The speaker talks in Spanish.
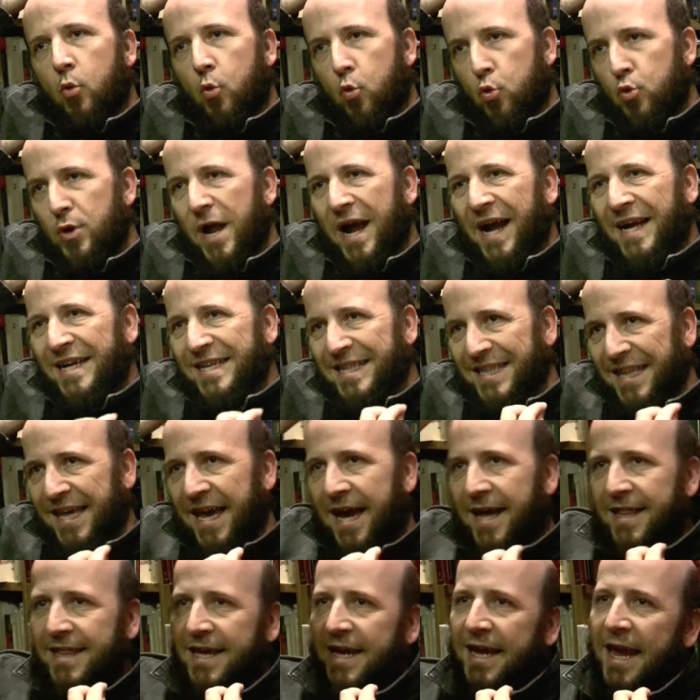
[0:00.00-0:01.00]
una
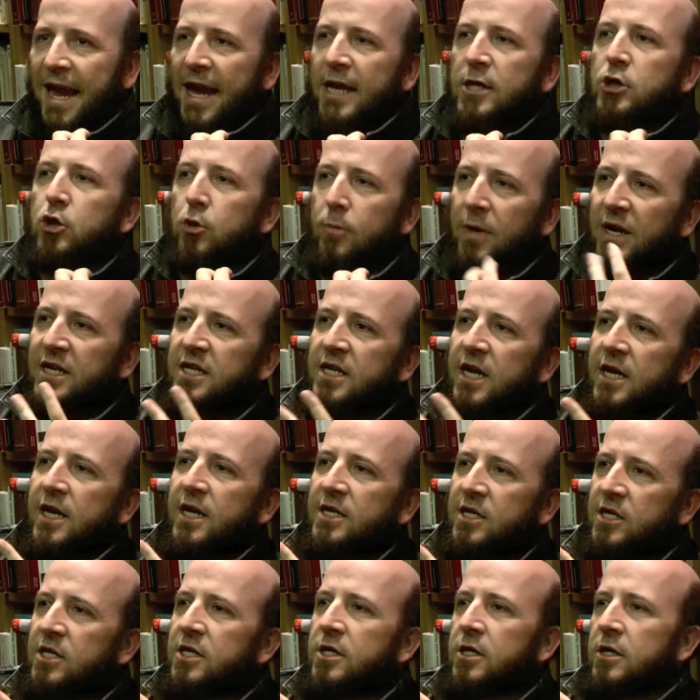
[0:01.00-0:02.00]
idea de que eso va a ser
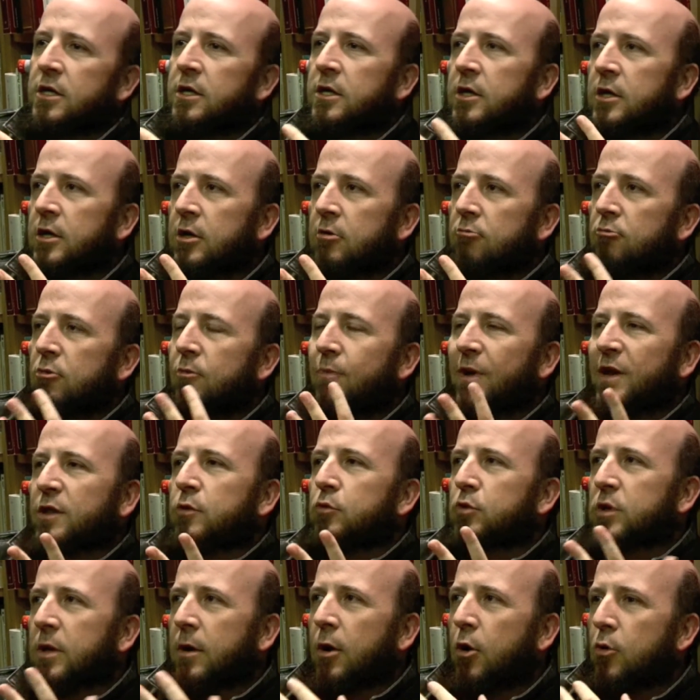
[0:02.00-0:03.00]
así me
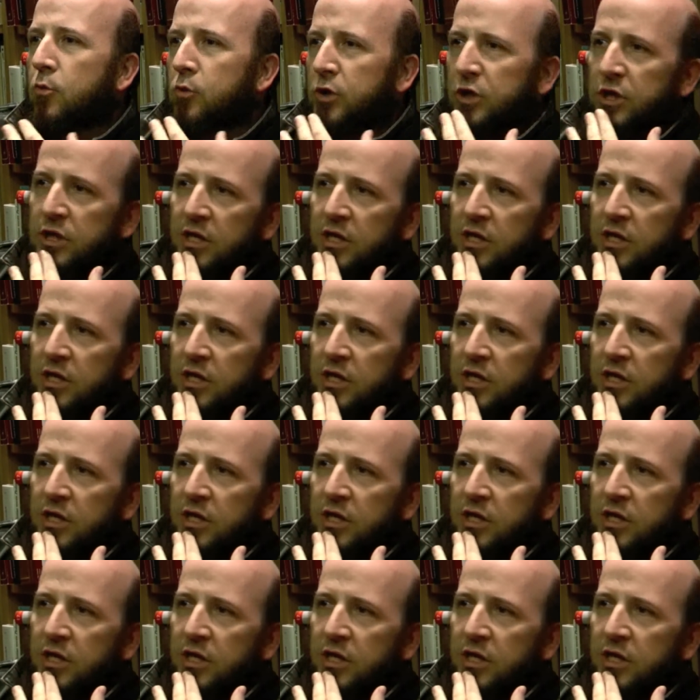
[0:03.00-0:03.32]
parece un trabajo muy